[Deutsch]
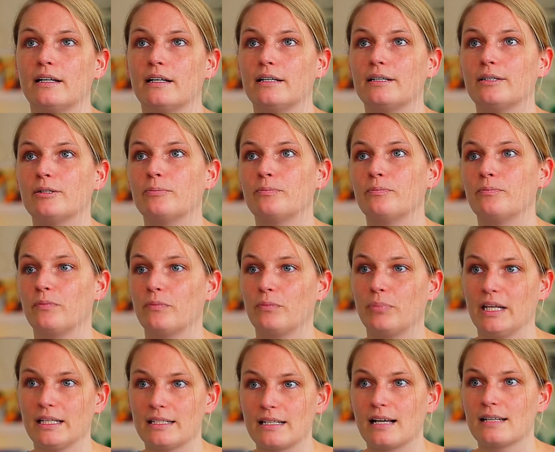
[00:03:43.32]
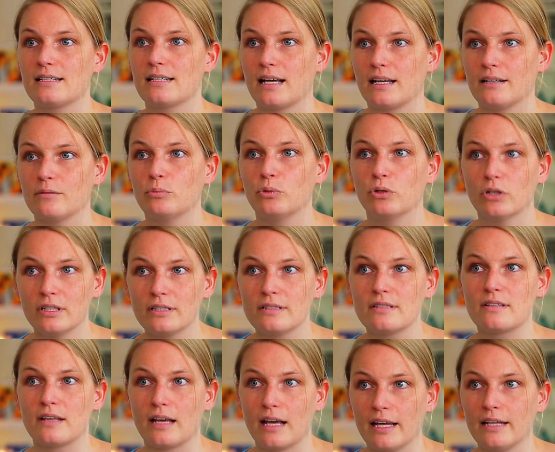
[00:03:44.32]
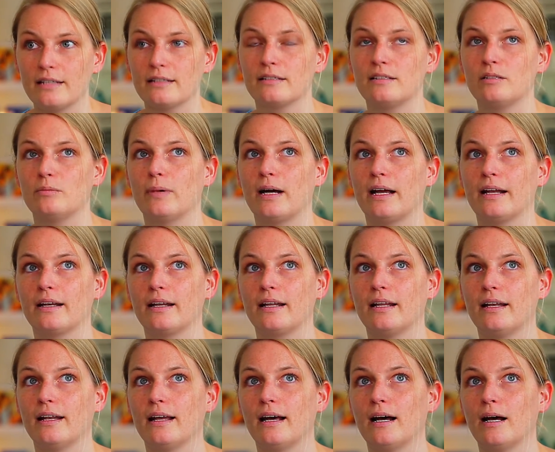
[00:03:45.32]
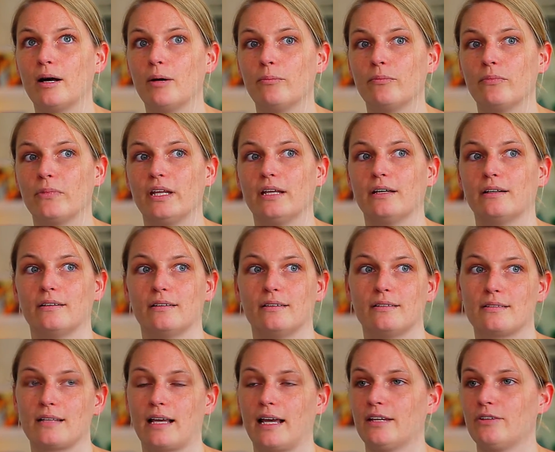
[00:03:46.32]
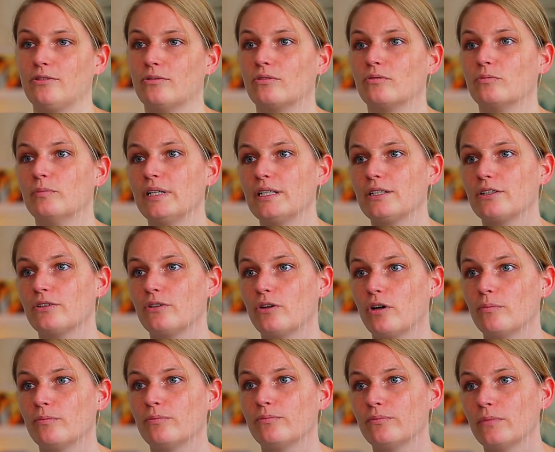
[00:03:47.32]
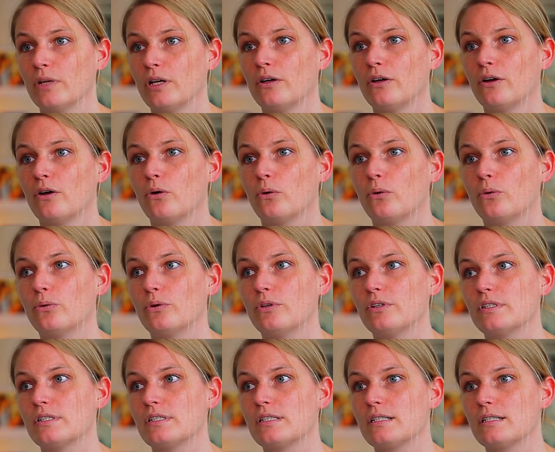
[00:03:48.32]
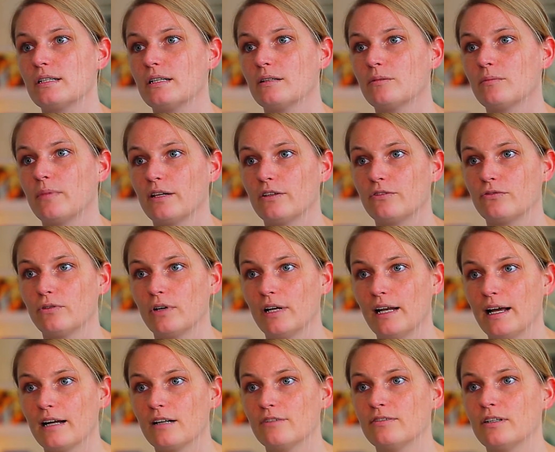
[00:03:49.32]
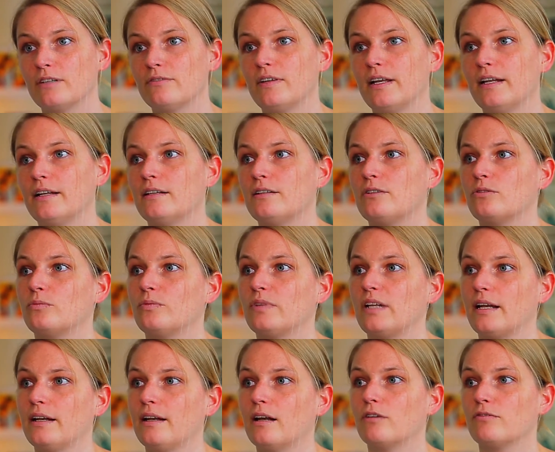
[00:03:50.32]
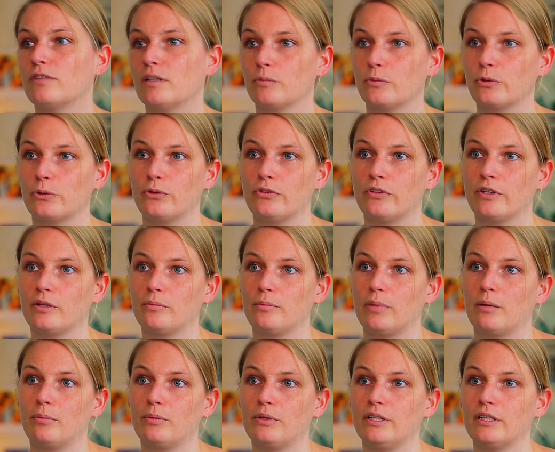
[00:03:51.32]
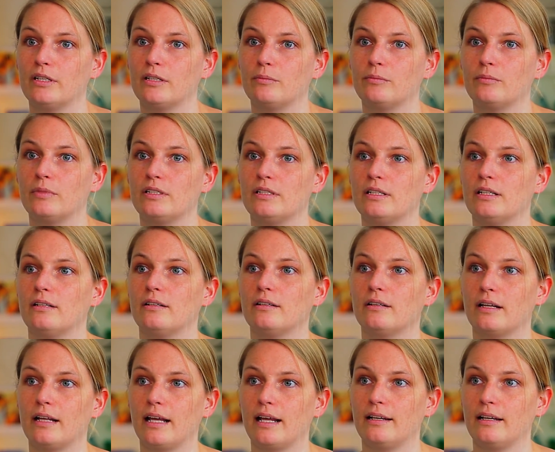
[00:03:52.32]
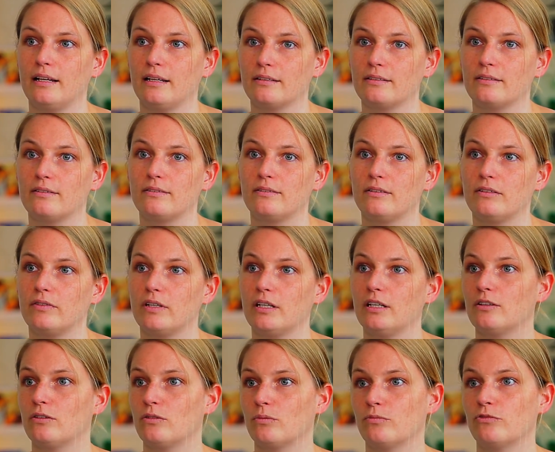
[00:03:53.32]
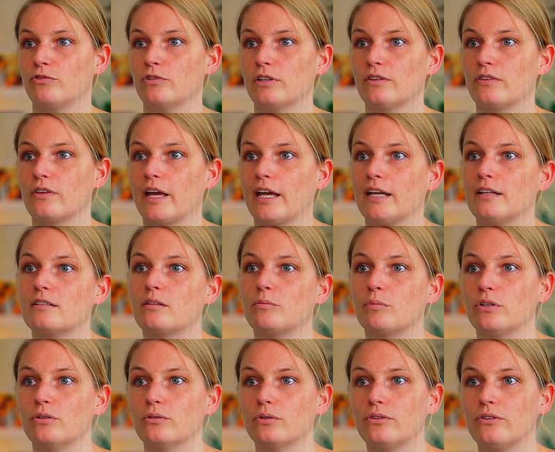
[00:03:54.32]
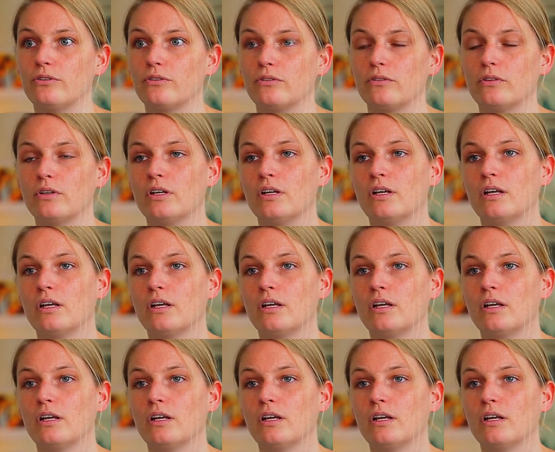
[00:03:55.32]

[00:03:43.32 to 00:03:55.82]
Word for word: ähm, Peter hatte eine Burg gezeichnet, die beiden Kinder haben ihre Zeichnungen mitgenommen und ähm, als Vorlage verwendet, um dann auf einem größeren Papier mit den Addings, die wir hier zum Vorzeichnen benutzen,